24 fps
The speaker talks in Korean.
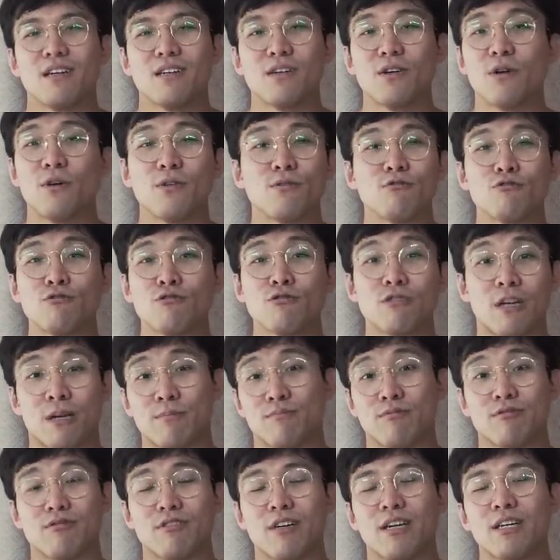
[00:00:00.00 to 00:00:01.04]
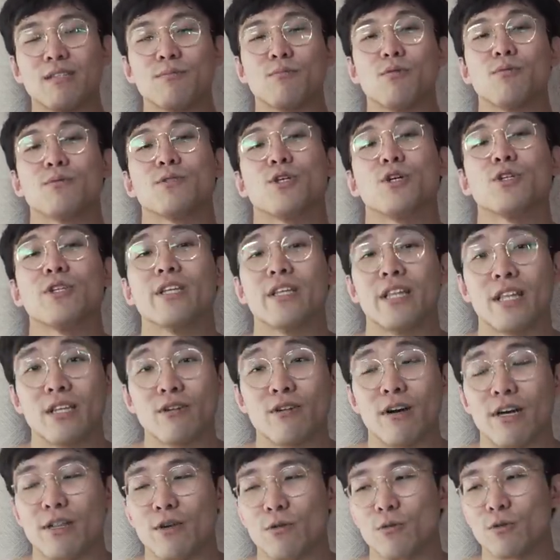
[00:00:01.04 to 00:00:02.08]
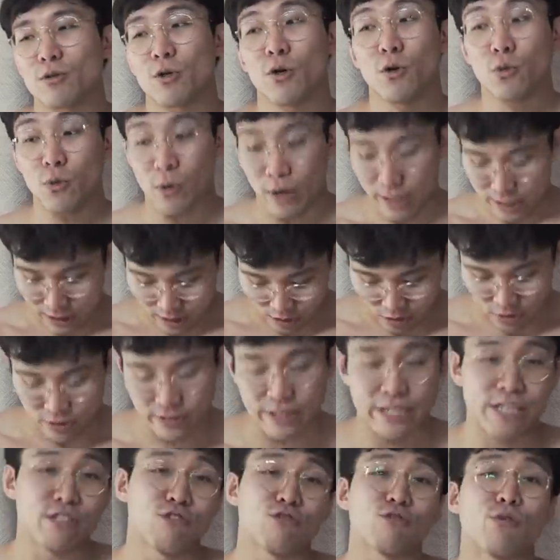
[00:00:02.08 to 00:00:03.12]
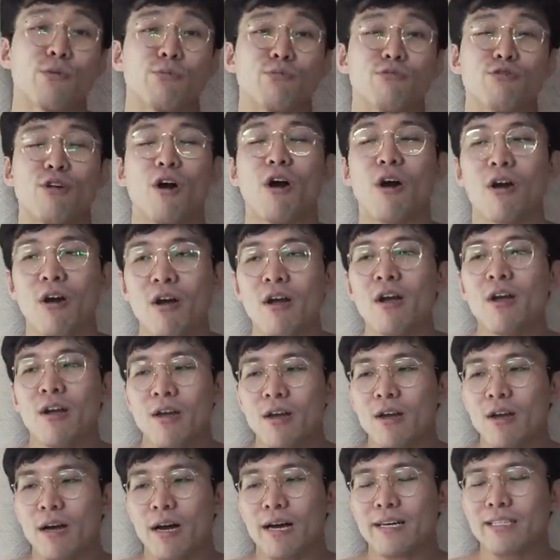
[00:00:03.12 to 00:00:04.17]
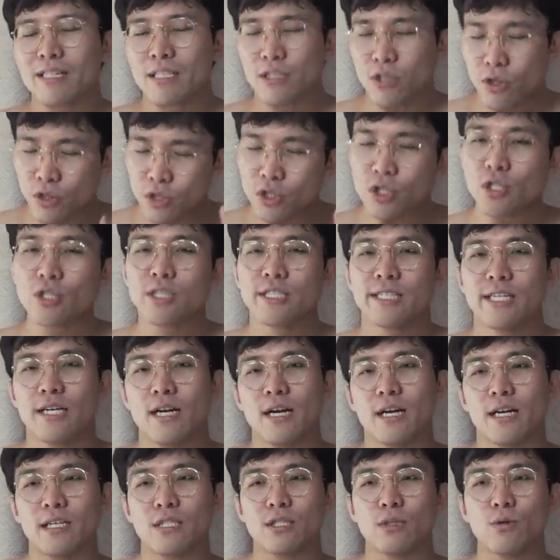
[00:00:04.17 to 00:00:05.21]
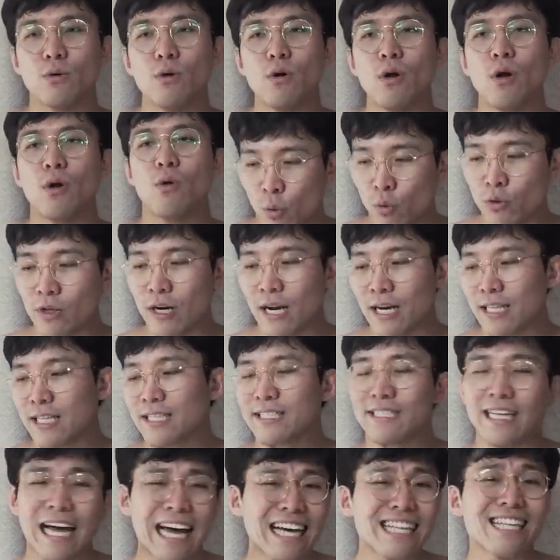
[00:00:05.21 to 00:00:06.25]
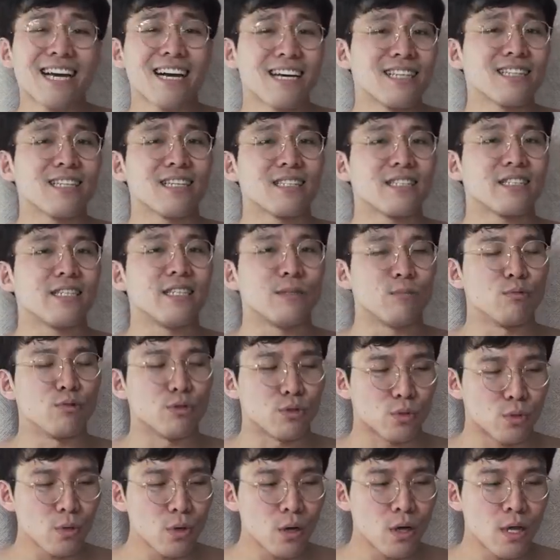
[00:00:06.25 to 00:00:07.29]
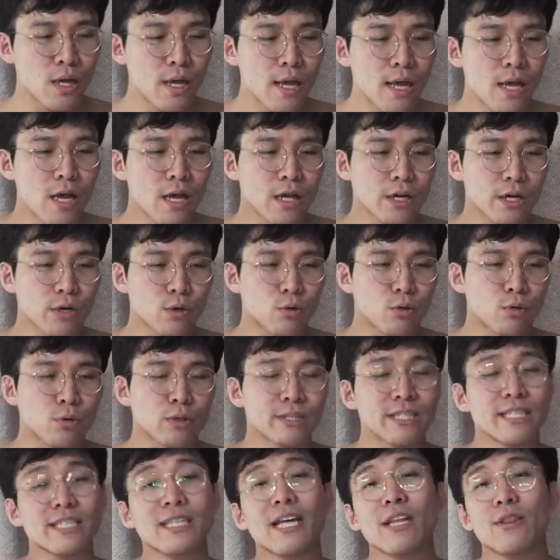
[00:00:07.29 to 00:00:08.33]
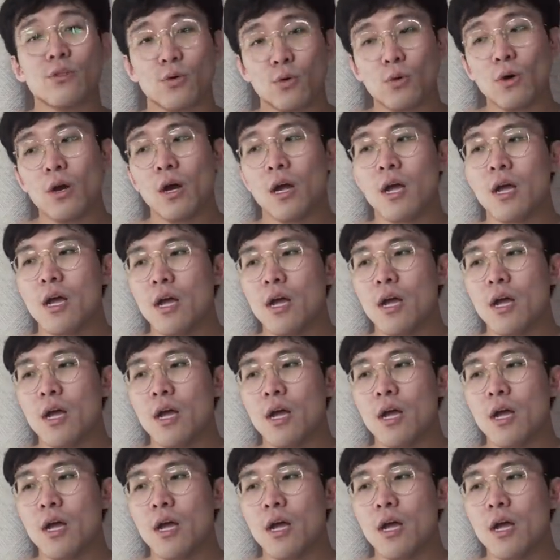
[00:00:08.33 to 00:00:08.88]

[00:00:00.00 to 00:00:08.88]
그런 울그락불그락하는 몸이 절대 되는 거 아니고, 저도 아직 그렇게 될 수도 없고요. 항상 천천히 생각하시고 오늘 하나 쌓아나간다는 기분으로, 그리고 식단도